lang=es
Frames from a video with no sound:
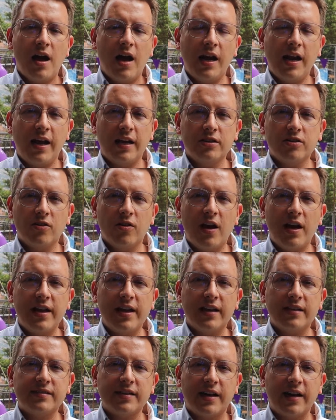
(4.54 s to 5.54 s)
Alejandro
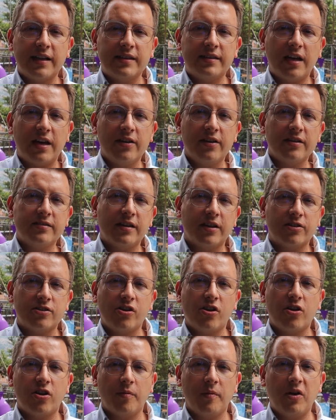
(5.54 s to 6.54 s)
Arias, secretario de
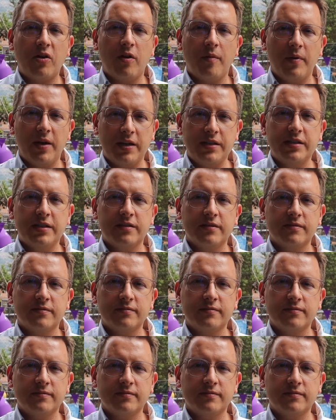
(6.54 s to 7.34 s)
Desarrollo Económico de Medellín.